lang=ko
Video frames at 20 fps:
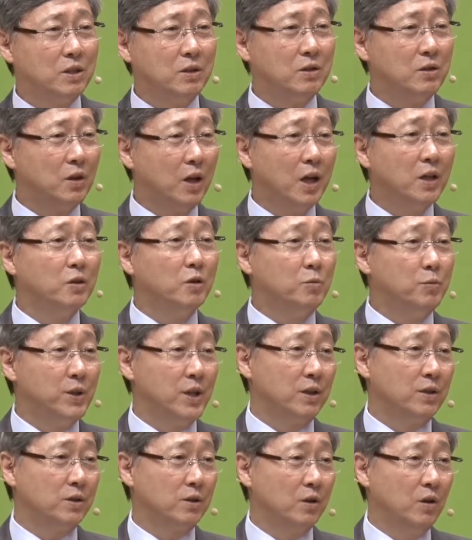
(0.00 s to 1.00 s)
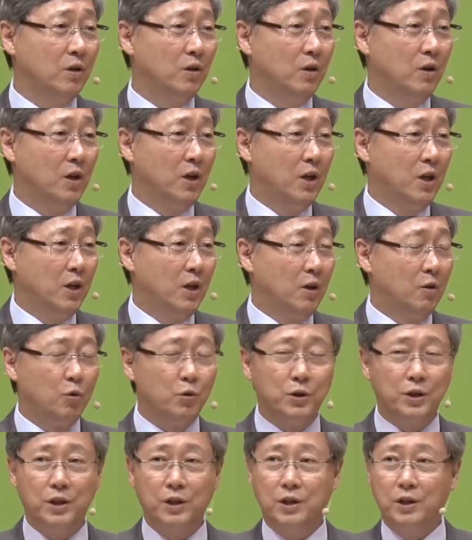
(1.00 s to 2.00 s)
진정한 의미에서
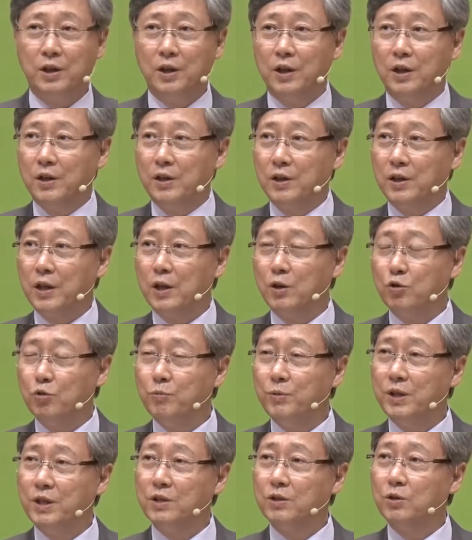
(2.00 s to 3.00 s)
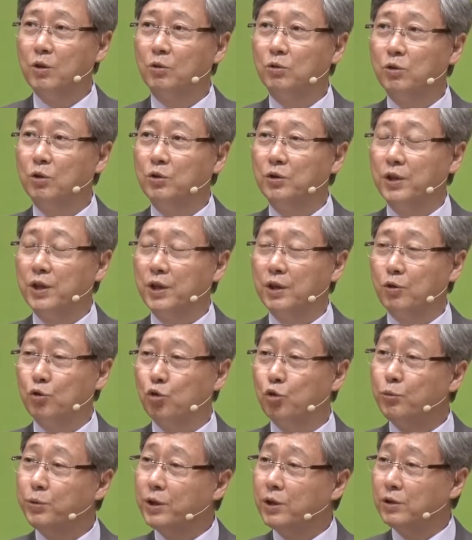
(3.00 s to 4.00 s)
우리 예수 믿는 성도들의
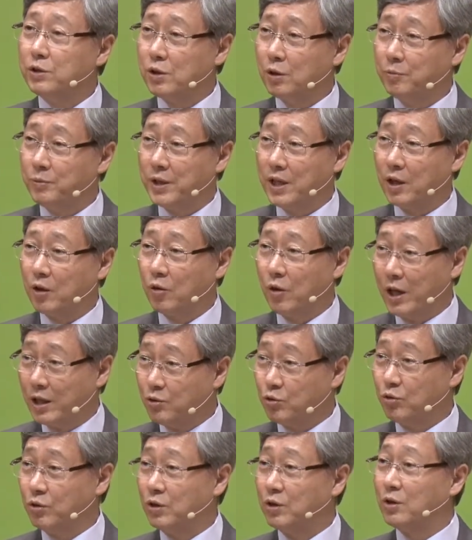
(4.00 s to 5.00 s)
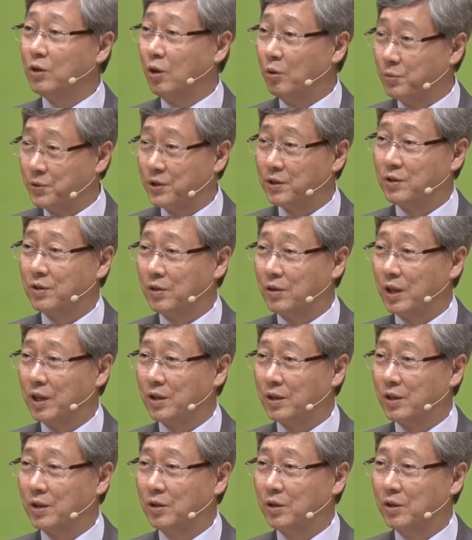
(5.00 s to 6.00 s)
구별점이라고 할 수는 없을 것
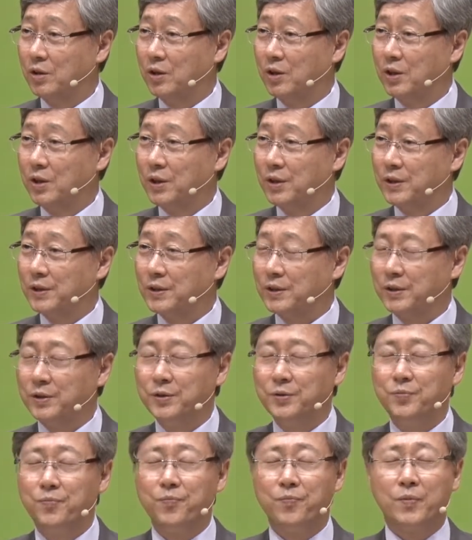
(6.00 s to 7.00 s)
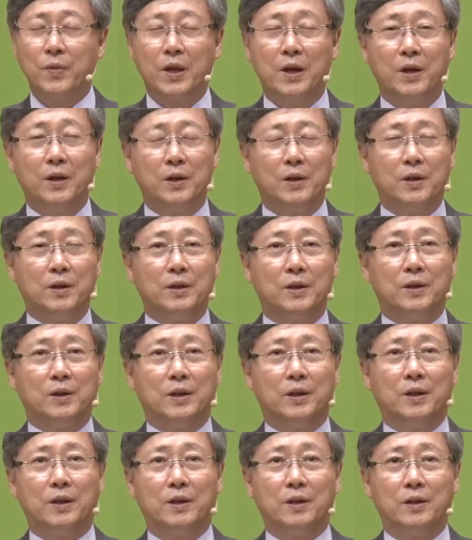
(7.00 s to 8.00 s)
같아요. 그래서,
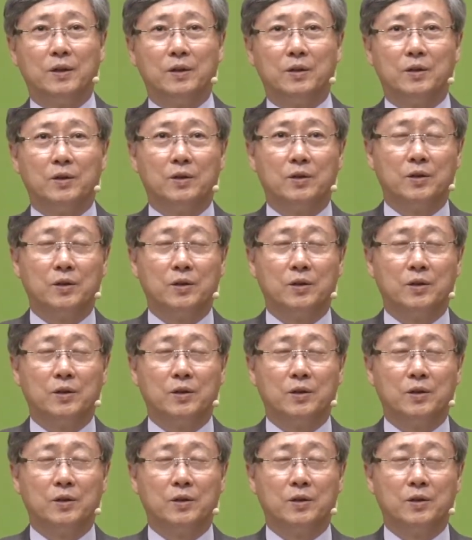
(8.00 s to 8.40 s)
어,